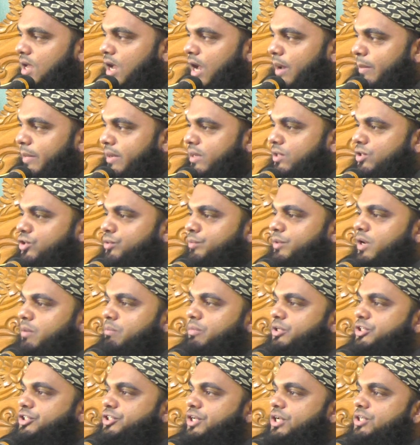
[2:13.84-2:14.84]
আমাকে তোমরা
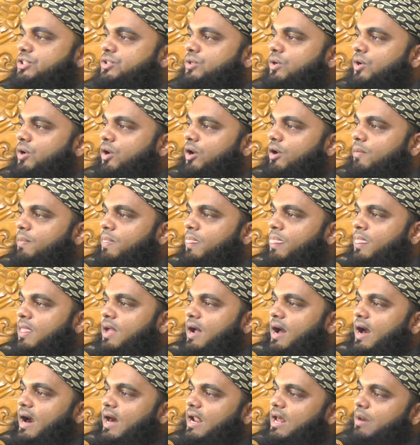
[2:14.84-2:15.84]
বিশ্বাস করো
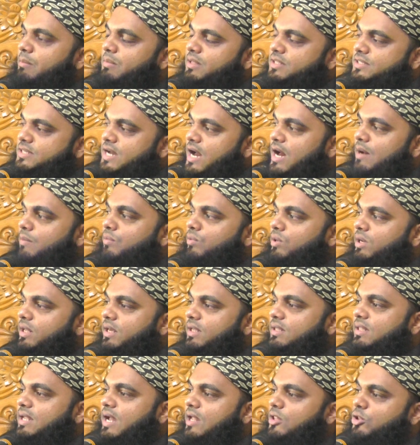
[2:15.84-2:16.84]
আর আমি যা বলি
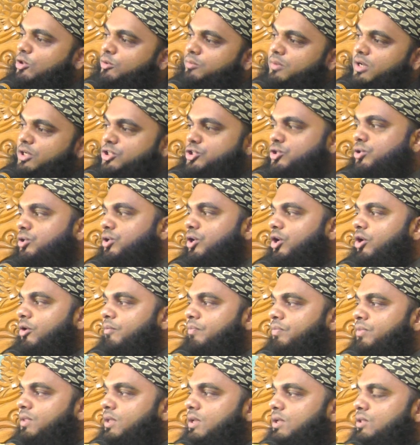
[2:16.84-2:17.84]
তা তোমরা শোনো
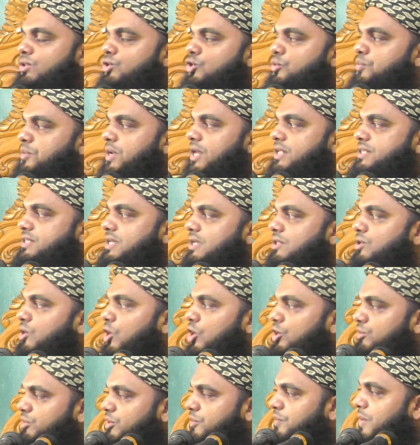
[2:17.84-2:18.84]
তোমরা যে
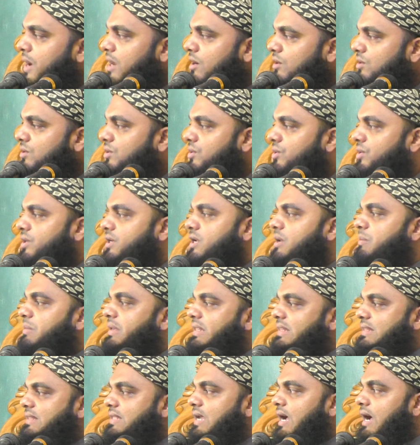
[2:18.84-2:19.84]
ধর্ম পালন করো এটা
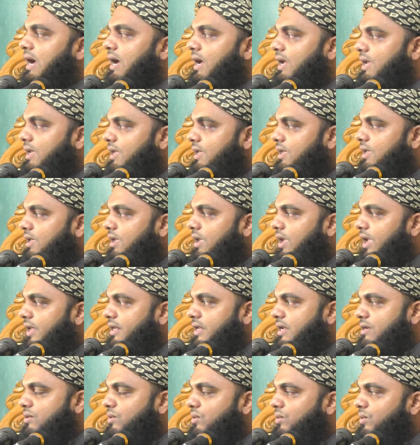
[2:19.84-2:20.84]
মিথ্যা
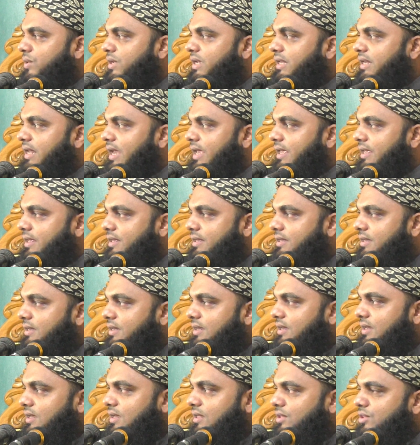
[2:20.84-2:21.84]
এটার কোনো কি নাই
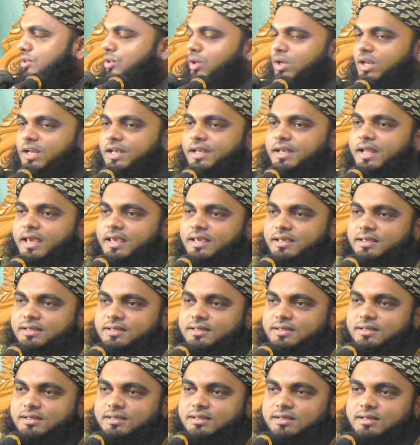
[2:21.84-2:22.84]
দলিল নেই
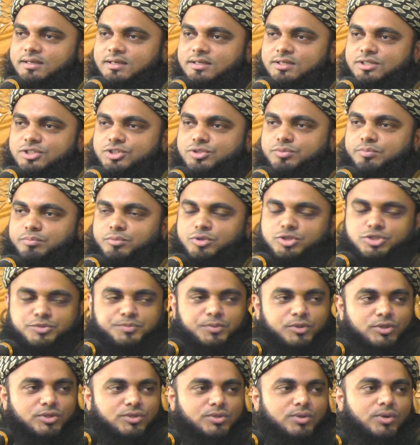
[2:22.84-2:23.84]

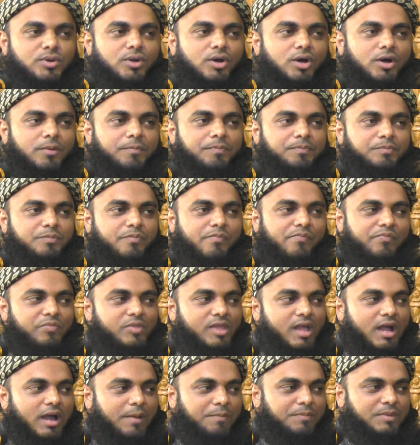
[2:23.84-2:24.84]
মজবুত কোনো
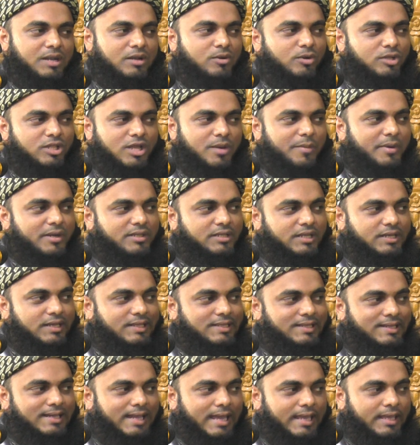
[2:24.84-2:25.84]
আপনার কথাবার্তা
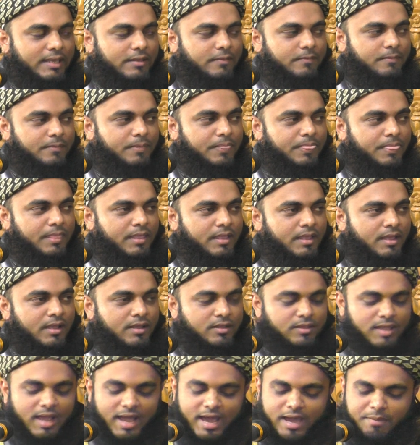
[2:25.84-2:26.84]
এটাতে নাই
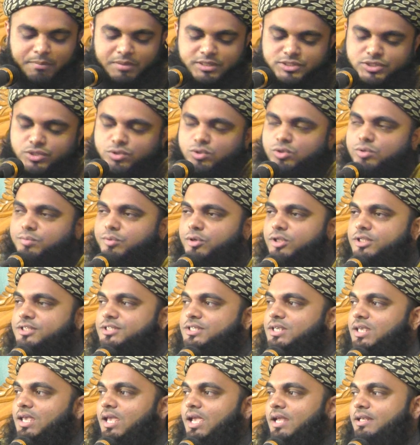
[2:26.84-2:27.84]
আমি যেগুলো
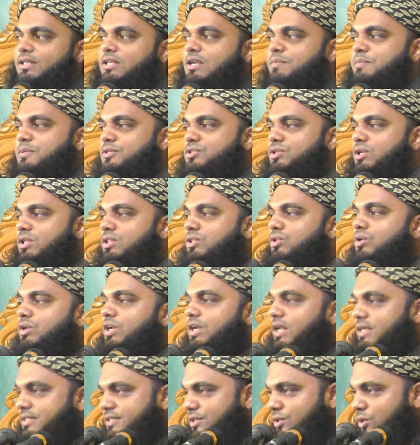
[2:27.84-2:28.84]
বলছি এটার পিছনে
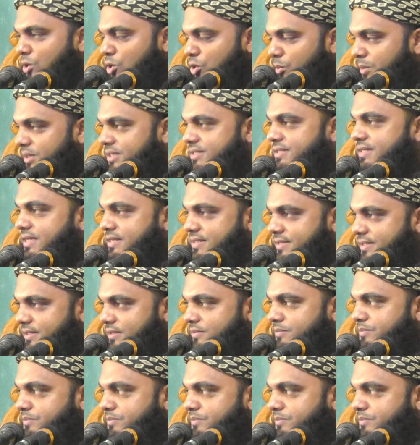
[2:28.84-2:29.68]
দলিল আছে ডকুমেন্টস আছে